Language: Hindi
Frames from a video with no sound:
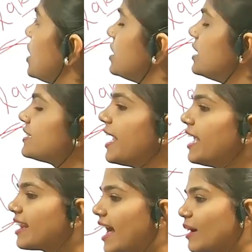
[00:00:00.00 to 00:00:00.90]
तो ईजिली से
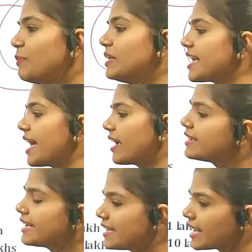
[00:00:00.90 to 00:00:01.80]
एक लाख मिल
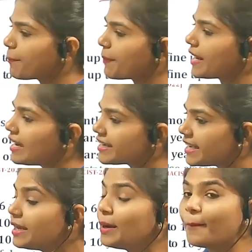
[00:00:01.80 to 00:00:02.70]
जाएगा दे देंगे
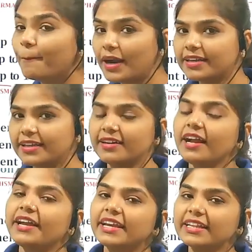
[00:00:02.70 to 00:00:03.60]
पेनाल्टी बट
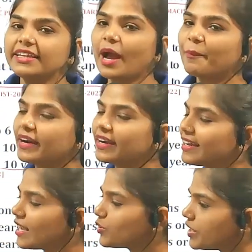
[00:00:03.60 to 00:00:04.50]
यदि आप
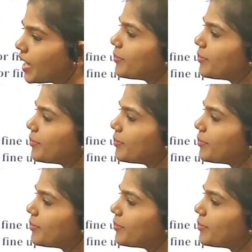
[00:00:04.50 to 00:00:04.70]
पकड़े गए तो